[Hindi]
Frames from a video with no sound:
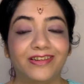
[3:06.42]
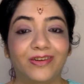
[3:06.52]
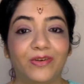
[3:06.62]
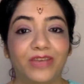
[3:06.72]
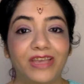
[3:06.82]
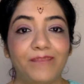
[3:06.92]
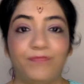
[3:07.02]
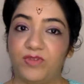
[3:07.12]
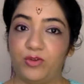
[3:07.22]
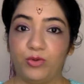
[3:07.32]
ओके
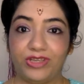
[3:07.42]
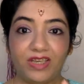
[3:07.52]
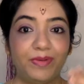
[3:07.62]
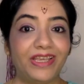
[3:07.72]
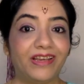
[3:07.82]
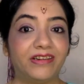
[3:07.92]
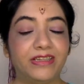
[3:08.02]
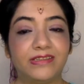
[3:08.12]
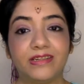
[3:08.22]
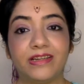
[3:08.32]
तो ये भी एक
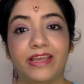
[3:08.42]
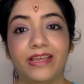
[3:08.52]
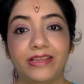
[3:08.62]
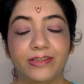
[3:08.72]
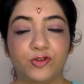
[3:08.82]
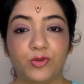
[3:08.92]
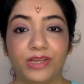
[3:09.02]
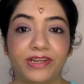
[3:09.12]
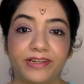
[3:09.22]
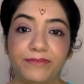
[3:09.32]
रीज़न है कि जो
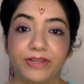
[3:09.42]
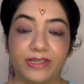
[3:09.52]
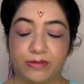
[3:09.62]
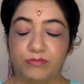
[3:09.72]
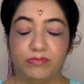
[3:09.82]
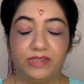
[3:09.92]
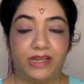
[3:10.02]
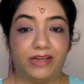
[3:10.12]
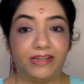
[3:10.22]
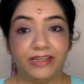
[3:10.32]
नेगेटिव या
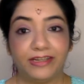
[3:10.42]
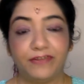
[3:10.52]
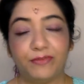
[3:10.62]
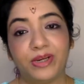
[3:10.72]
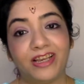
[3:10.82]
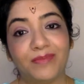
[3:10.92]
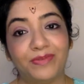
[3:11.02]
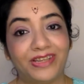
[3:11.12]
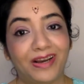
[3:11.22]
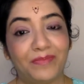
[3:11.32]
नेगेटिव ब्रेकअप
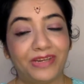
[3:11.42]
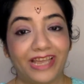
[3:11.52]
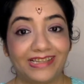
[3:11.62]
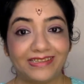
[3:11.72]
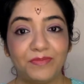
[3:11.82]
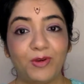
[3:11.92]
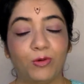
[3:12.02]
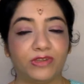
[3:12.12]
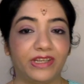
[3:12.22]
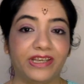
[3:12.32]
यहाँ पर ऐसे भी
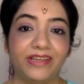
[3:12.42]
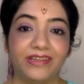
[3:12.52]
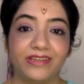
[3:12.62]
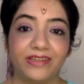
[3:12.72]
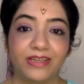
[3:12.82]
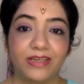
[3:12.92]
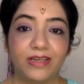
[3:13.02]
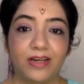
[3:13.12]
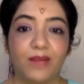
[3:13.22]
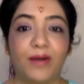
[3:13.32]
होते हैं
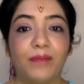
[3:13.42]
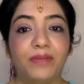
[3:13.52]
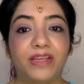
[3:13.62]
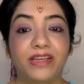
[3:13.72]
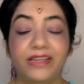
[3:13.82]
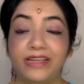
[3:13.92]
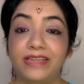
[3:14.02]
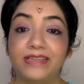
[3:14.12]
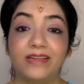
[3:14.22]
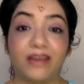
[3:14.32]
अब आप कहेंगे लेकिन
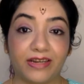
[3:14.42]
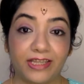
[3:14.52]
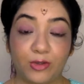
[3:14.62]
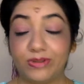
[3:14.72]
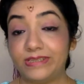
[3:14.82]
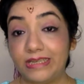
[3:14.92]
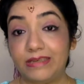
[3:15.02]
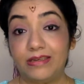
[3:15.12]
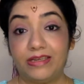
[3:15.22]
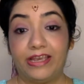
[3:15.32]
ऐसा करना है क्यों सी
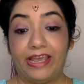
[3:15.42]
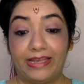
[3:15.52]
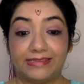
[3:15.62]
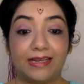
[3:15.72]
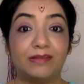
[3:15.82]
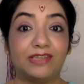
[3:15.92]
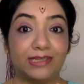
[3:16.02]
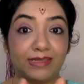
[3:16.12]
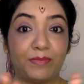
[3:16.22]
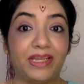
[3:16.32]
ऐसा
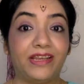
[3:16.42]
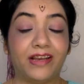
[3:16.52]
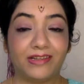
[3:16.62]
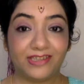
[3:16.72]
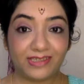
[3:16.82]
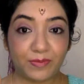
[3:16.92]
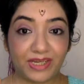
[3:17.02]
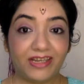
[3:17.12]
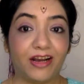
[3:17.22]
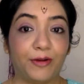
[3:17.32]
जैसा मैंने कहा जैसा मैंने
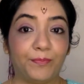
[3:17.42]
कहा